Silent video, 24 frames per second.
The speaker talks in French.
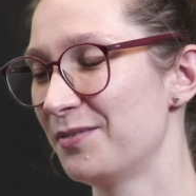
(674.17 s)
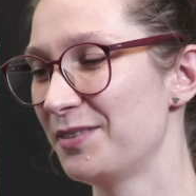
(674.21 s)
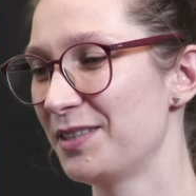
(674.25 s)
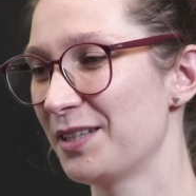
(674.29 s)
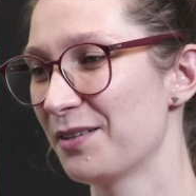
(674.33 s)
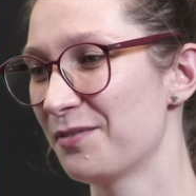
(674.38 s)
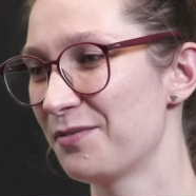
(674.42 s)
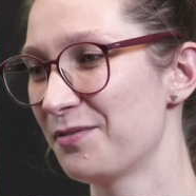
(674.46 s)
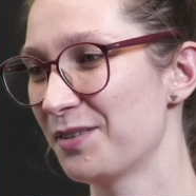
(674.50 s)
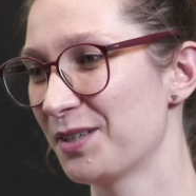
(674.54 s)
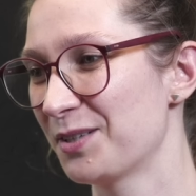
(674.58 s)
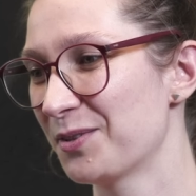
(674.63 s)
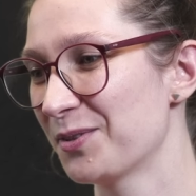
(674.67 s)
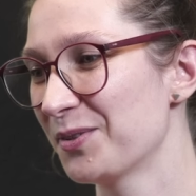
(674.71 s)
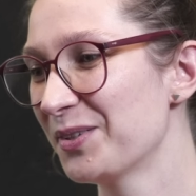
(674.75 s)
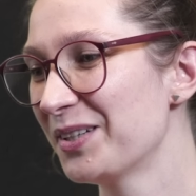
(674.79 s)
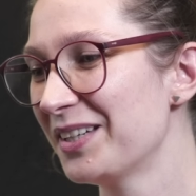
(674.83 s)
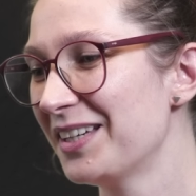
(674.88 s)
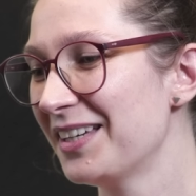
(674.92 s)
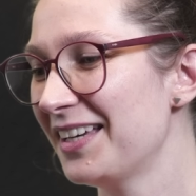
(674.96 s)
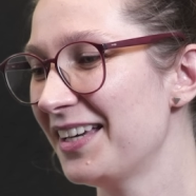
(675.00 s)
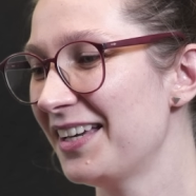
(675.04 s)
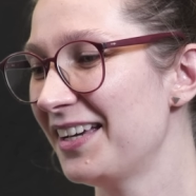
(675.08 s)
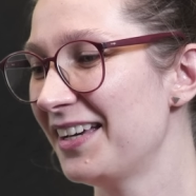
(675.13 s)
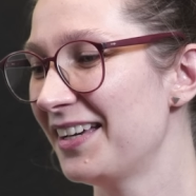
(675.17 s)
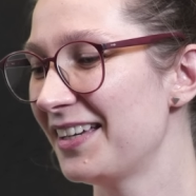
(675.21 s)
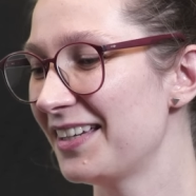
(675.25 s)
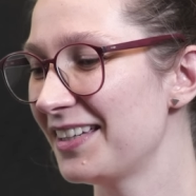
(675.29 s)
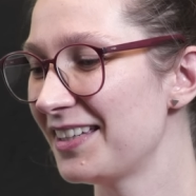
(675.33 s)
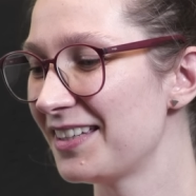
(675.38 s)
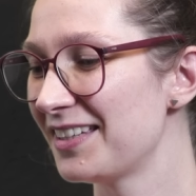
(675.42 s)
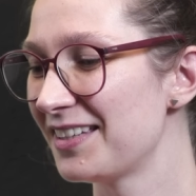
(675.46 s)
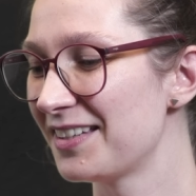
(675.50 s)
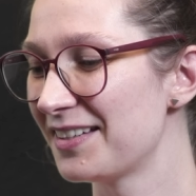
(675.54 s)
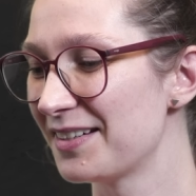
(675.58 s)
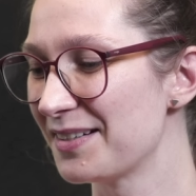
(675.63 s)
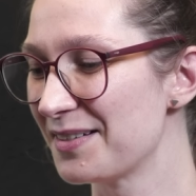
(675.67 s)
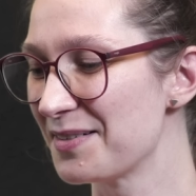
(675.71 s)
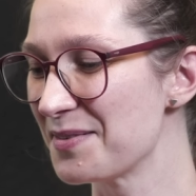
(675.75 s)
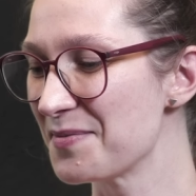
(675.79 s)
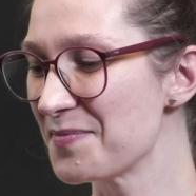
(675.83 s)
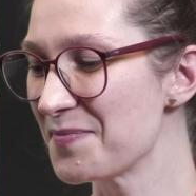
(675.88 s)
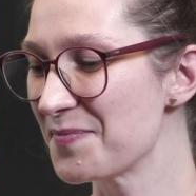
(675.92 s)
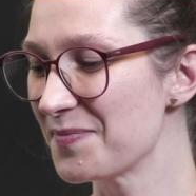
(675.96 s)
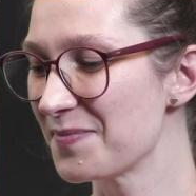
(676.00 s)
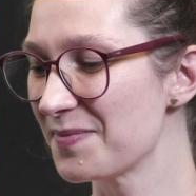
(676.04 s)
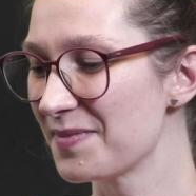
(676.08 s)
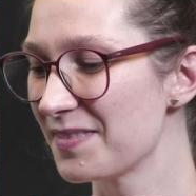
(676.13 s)
vie a fait que. Et,
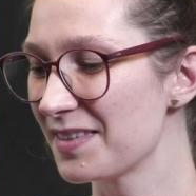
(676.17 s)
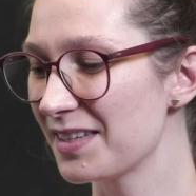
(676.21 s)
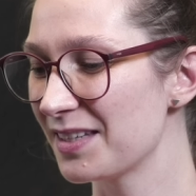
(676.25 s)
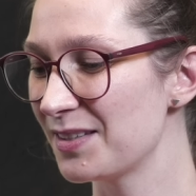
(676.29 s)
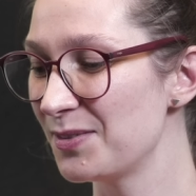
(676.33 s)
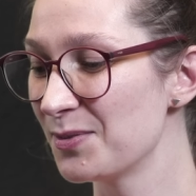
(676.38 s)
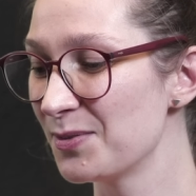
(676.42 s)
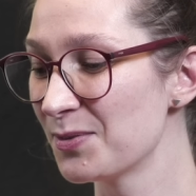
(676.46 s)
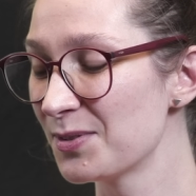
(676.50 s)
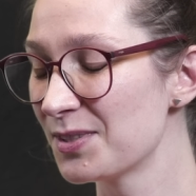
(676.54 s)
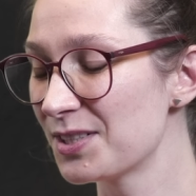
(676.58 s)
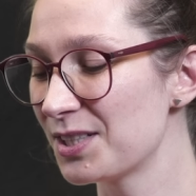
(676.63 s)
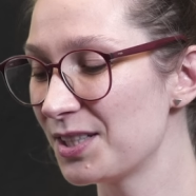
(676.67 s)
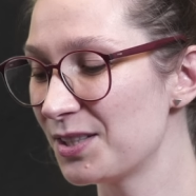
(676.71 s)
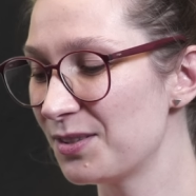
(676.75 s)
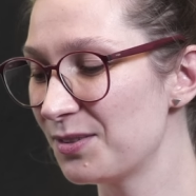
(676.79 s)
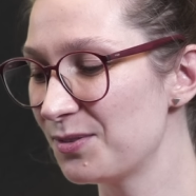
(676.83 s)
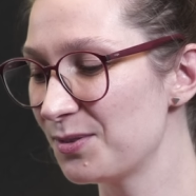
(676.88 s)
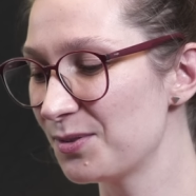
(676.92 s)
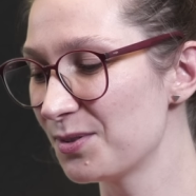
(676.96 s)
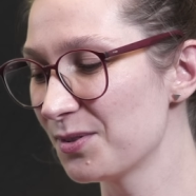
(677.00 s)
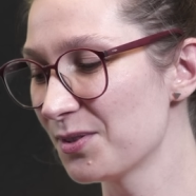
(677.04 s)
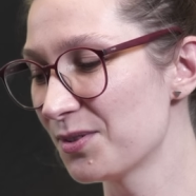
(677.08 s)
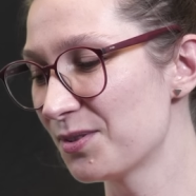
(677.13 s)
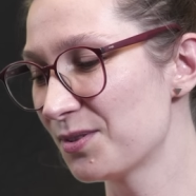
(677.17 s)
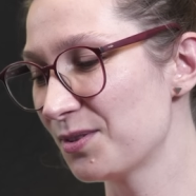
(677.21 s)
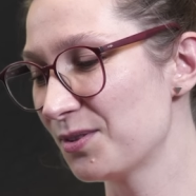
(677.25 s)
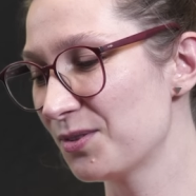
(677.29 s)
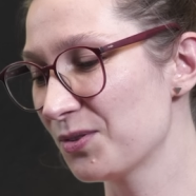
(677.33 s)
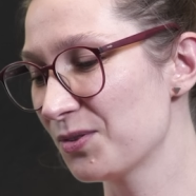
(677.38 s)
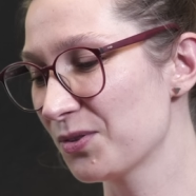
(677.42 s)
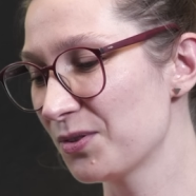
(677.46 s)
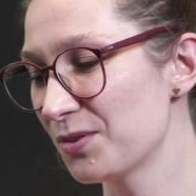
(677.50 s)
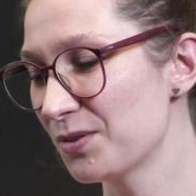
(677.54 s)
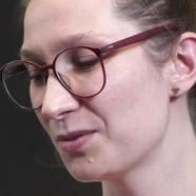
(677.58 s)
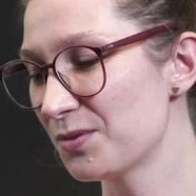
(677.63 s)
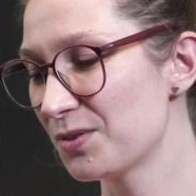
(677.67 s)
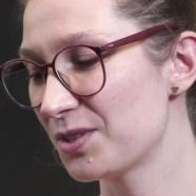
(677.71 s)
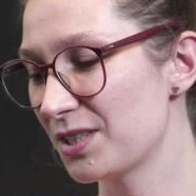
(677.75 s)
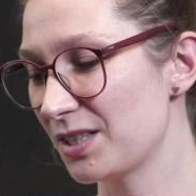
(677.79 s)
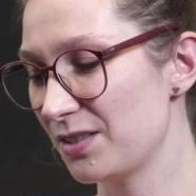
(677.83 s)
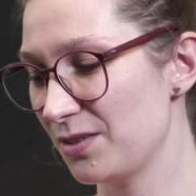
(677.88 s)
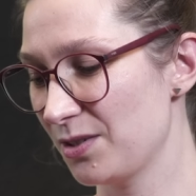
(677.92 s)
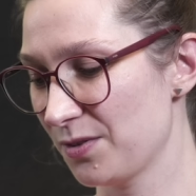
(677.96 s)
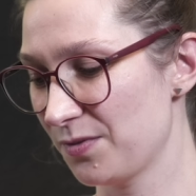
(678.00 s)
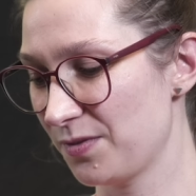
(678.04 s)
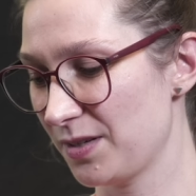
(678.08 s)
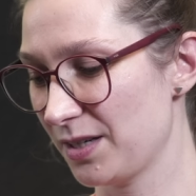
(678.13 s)
donc, j'ai toujours ce truc où
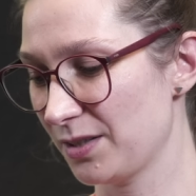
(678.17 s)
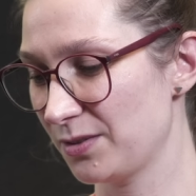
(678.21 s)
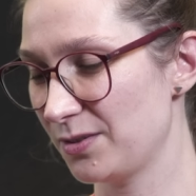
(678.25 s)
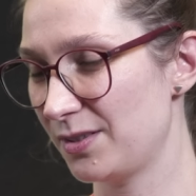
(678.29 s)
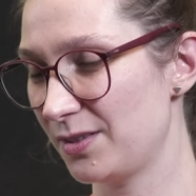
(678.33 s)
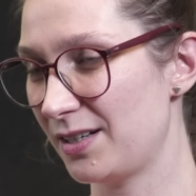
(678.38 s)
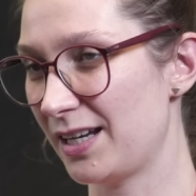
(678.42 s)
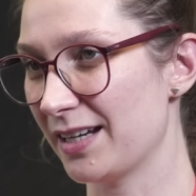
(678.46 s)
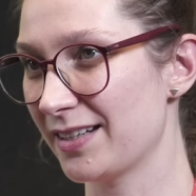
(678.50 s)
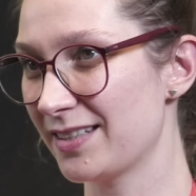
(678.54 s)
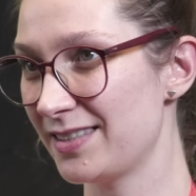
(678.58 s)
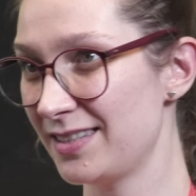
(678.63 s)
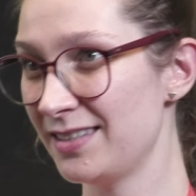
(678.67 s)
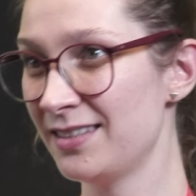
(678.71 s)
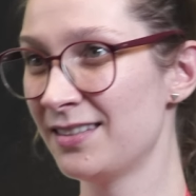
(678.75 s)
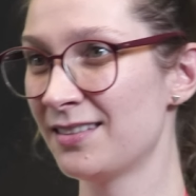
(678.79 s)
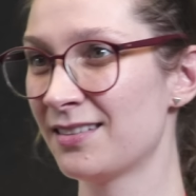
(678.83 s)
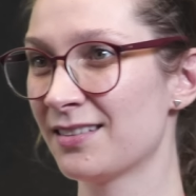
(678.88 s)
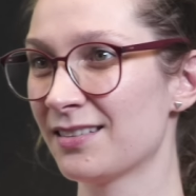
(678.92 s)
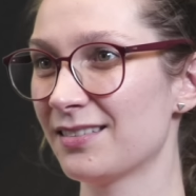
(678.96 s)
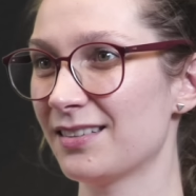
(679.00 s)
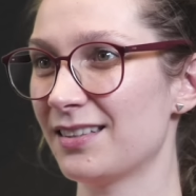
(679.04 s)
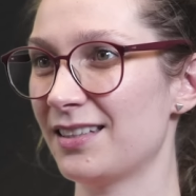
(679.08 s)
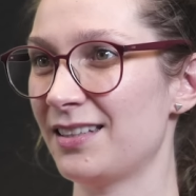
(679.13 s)
j'adore faire de l'acting,